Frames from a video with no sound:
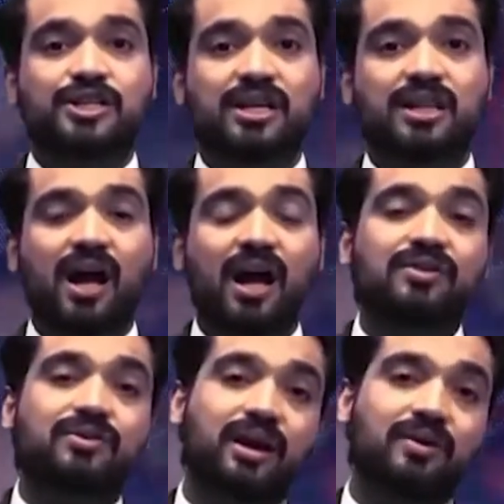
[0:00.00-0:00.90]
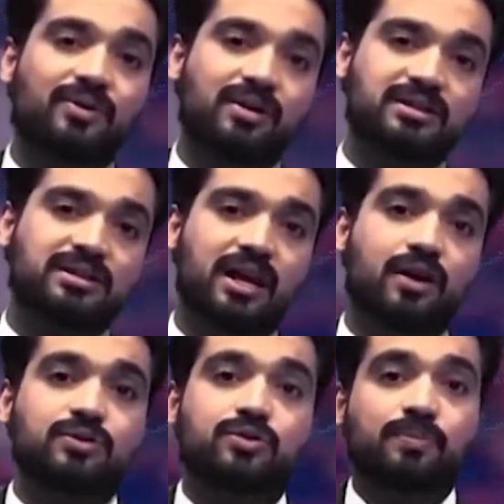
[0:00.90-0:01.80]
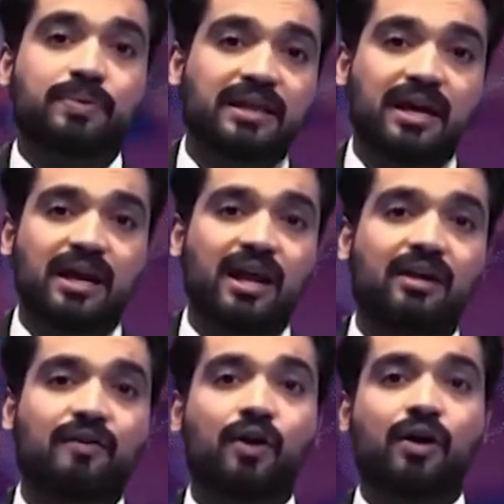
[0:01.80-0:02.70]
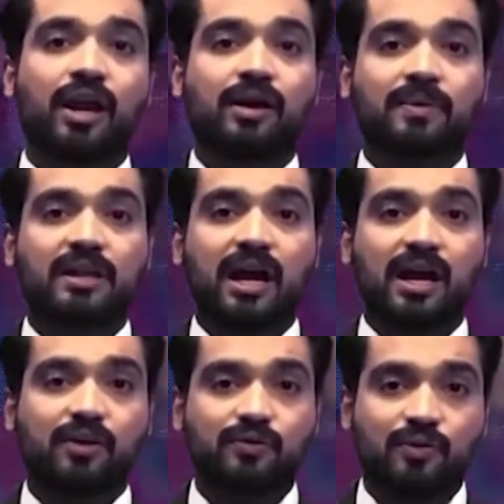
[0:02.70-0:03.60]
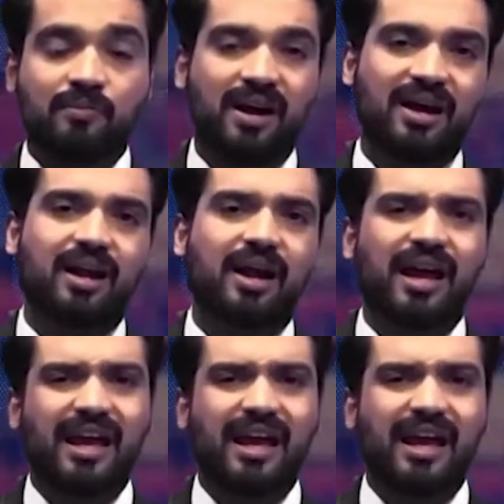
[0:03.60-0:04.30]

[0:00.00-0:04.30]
शैतान जो है वो रक्स करा उसको फंदा डाला हुआ है और एक बंदा आके उसको मारा